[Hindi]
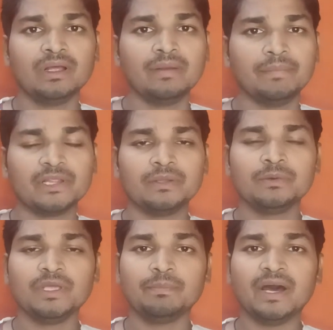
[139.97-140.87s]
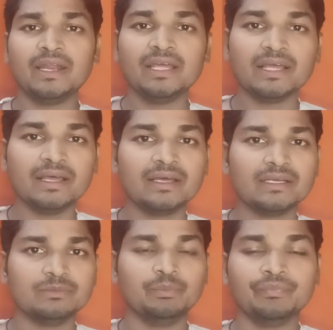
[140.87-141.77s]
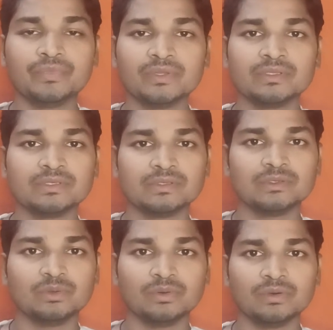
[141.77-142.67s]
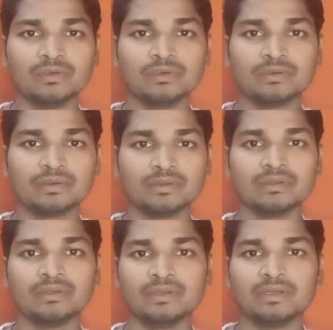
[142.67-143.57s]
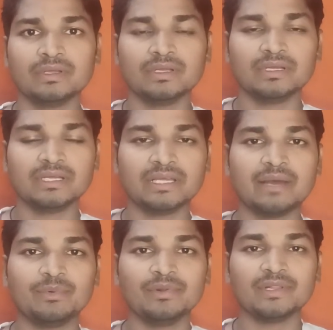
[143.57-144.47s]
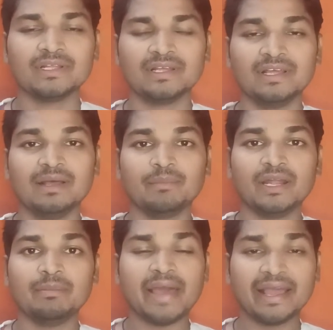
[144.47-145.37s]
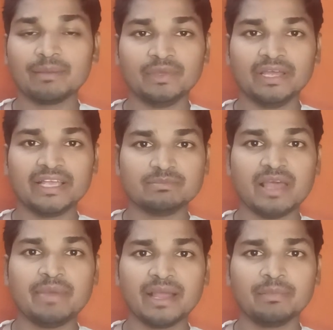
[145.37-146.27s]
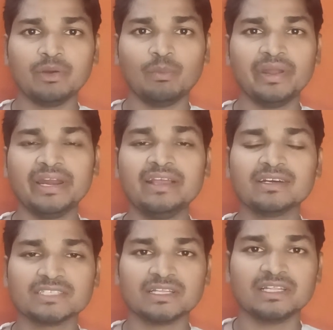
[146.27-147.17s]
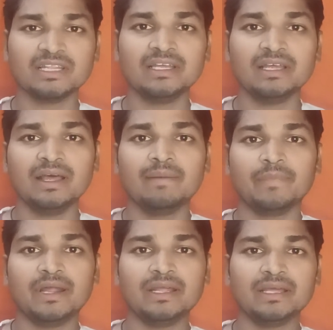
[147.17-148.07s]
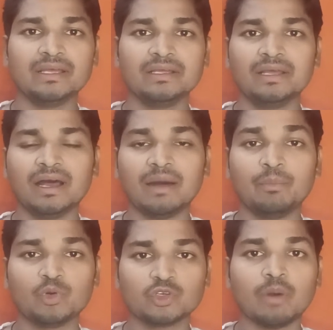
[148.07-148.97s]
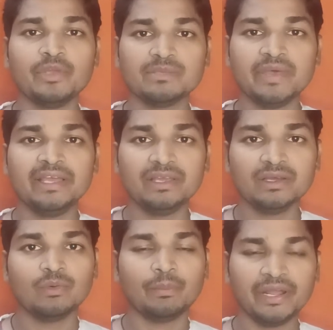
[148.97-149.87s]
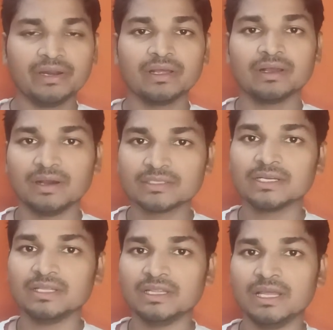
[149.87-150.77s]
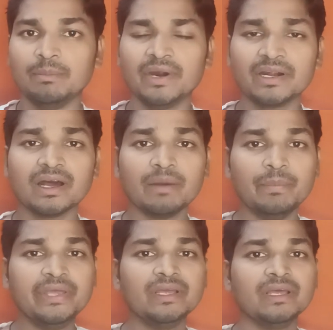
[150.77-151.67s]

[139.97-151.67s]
बता दो कि पहले जो क्या बोल पहले बैंक में एस बैंक में ओपन नहीं कर सकते थे पहले आप पोस्ट ऑफिस में ही ओपन कर सकते थे बट अभी